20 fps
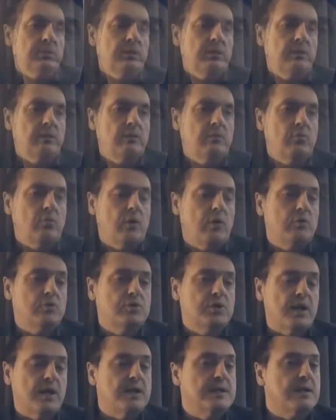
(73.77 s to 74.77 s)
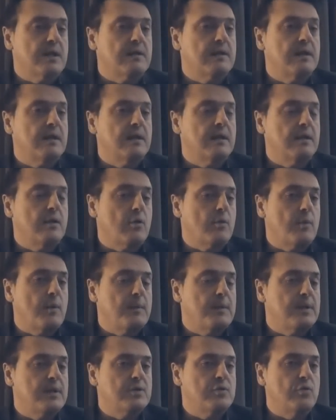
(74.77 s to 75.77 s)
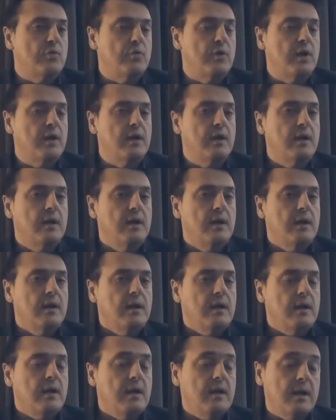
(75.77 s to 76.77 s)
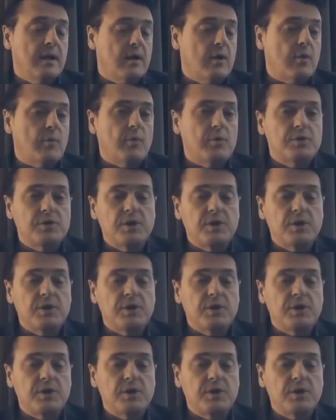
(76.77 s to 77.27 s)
en juegos que les hacen enormemente sufrir y que